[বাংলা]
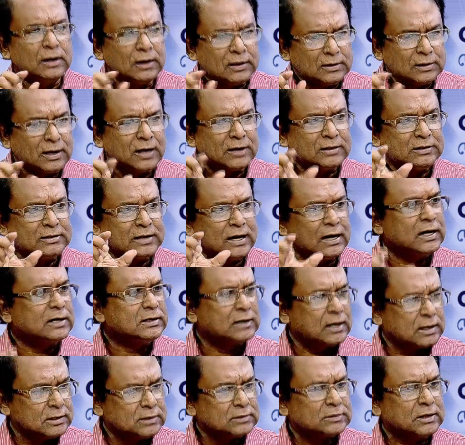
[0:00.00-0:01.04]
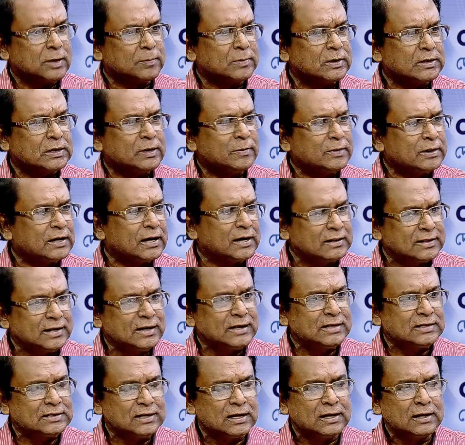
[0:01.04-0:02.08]
তার চেহারা যারা সামনাসামনি তাকে
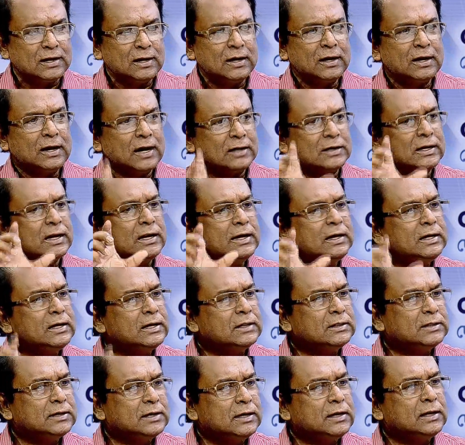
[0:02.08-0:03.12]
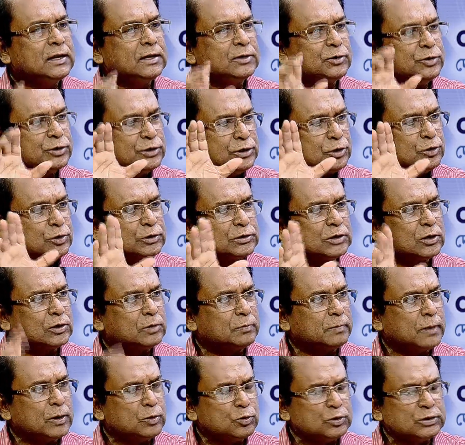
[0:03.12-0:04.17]
দেখেছেন একজন লিন অ্যান্ড থিন একজন চিকন চাকন
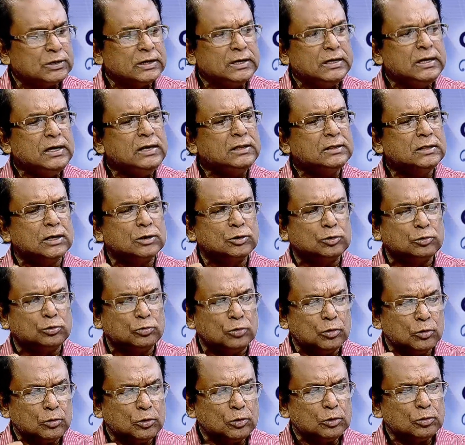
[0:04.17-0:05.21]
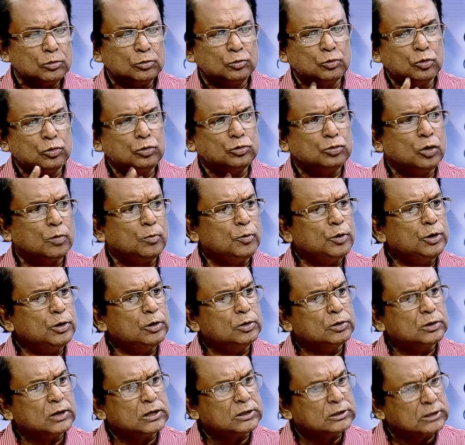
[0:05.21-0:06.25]
মানুষ কী তার
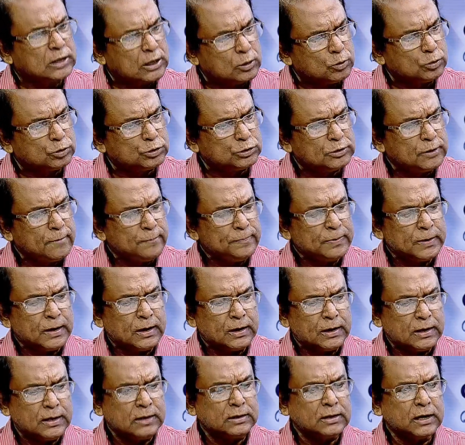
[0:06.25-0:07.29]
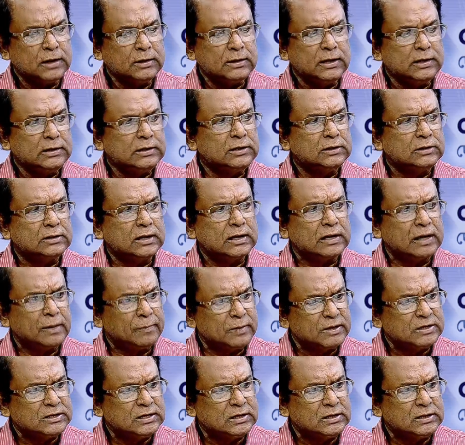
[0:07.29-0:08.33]
দুর্দমনীয়তা সাহস কি তার নেতৃত্বের
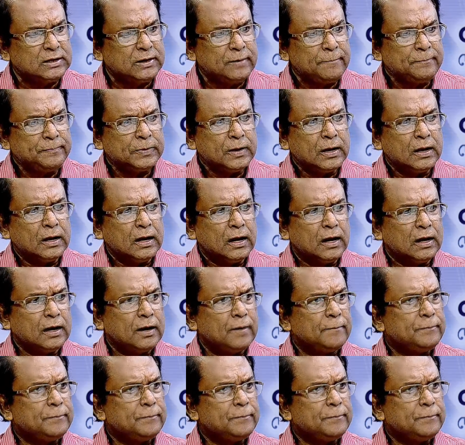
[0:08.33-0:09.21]
ক্যাপাসিটি বিশেষ করে তার হ্যাঁ।